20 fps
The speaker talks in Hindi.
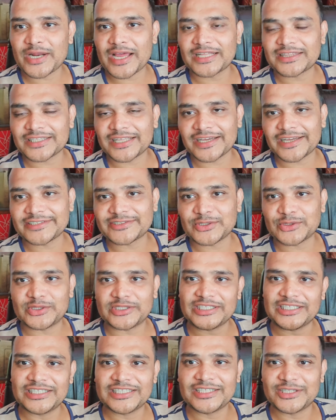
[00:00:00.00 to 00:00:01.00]
हूँ रात का कैसा
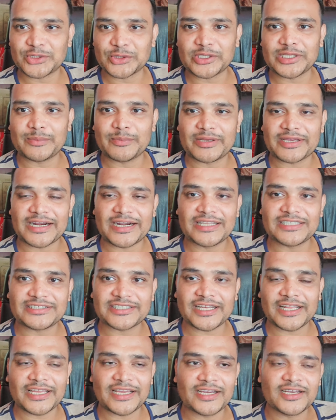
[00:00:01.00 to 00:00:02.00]
दिन दिन तो दिन में गाड़ी
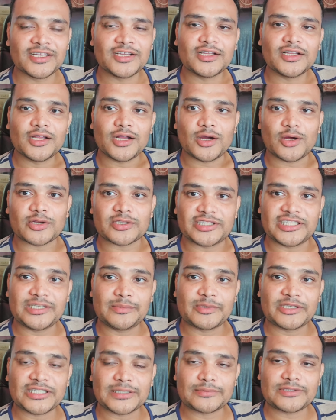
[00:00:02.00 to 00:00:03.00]
चलाया और
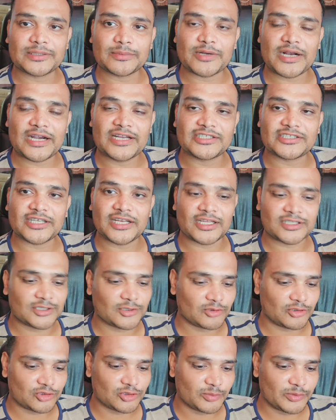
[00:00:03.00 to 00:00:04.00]
दिन में जब जब गाड़ी
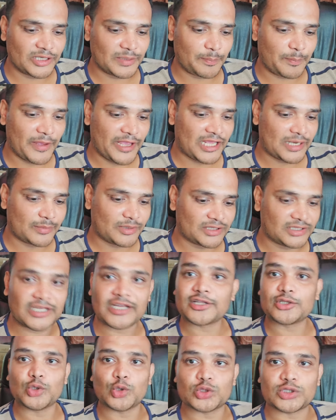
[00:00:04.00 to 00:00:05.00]
चलाता हूँ ना तो मेरे पैर में
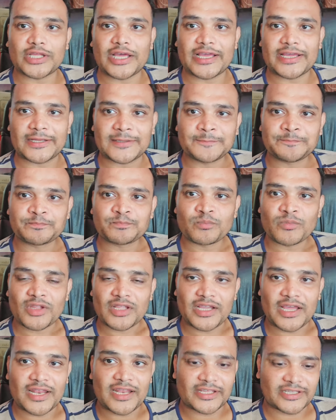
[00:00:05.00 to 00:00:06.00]
दर्द होता है
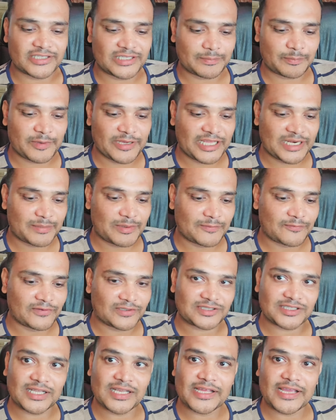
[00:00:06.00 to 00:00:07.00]
हालांकि ये पैर में
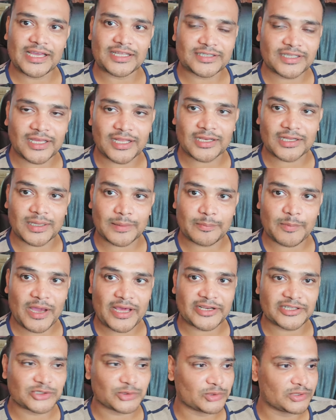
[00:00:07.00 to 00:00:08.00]
फिसल गया था हल्का
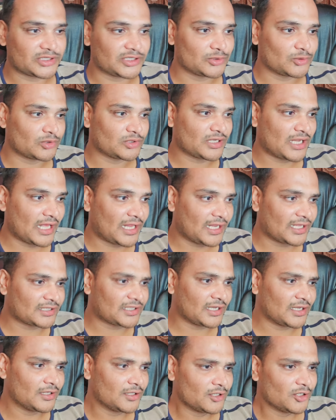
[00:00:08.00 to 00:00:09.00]
बारिश हुई थी वो नाला
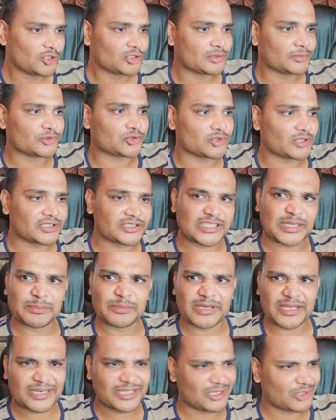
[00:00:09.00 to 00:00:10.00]
था तो मैं सोचा
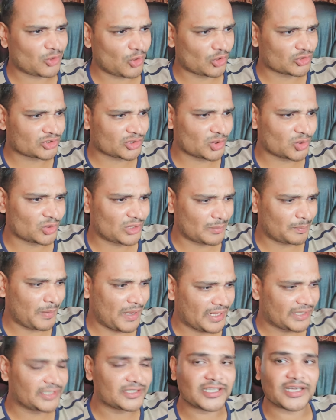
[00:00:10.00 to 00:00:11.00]
जम करके क्रॉस कर उधर
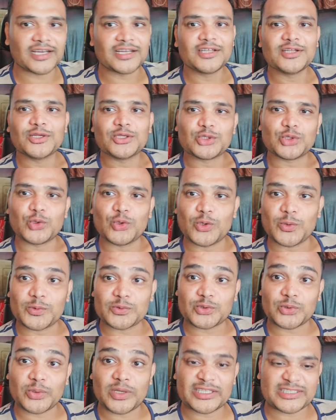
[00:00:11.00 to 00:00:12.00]
पानी था तो
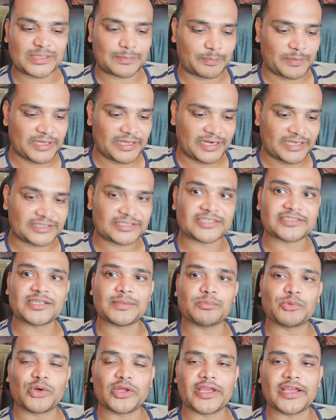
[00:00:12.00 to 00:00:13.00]
थोड़ा सा पैर ऐसा
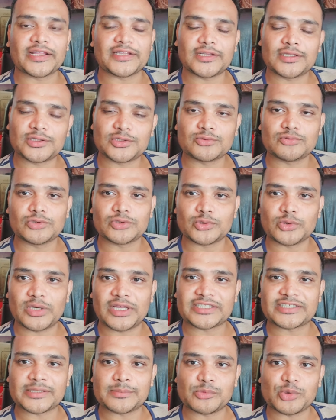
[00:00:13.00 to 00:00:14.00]
सा मुड़ गया था तो वो
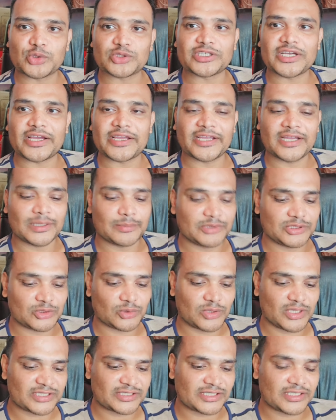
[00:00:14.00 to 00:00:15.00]
थोड़ा सा मोच आ गया अभी
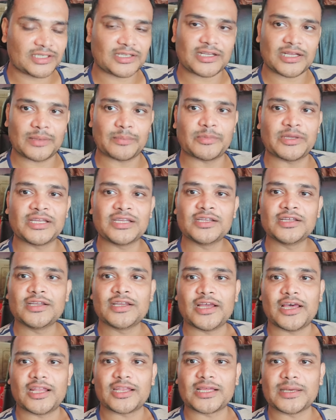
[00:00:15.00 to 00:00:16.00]
थोड़ा सा कम है
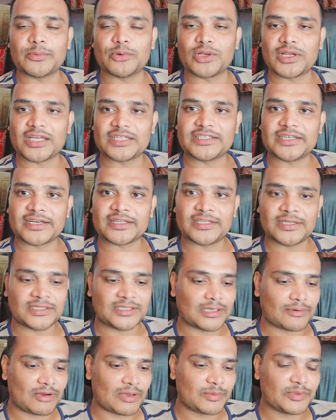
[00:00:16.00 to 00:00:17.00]
हल्का फुल्का दर्द है
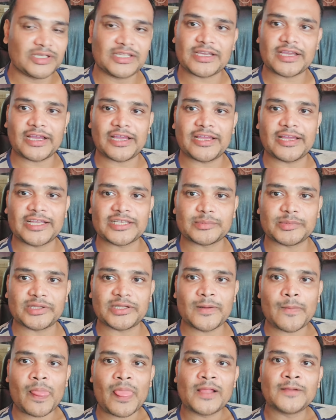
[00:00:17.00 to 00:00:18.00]
दवा भी नहीं खाया आज
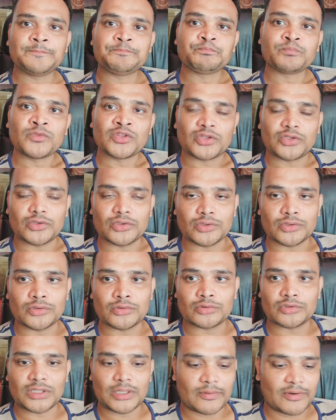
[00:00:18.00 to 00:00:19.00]
मैंने
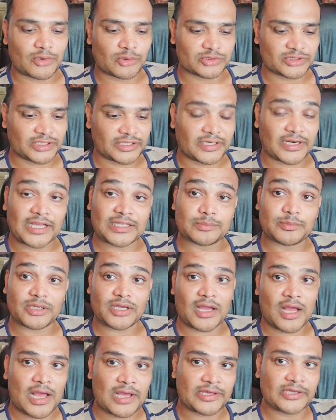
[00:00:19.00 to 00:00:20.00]
तो दवा हो सके रात
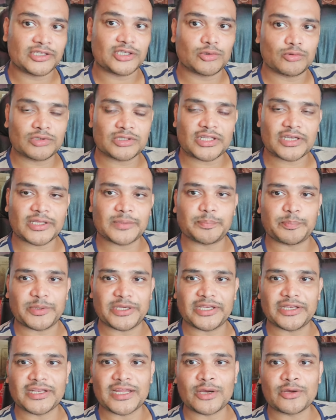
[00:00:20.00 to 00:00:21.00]
में खा के जाऊँगा ताकि
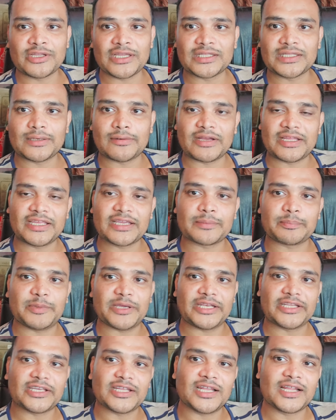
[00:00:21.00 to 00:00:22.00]
पेन ना हो या दवा एक
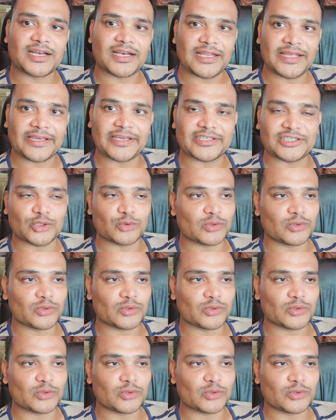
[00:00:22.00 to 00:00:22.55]
पेन किलर लेके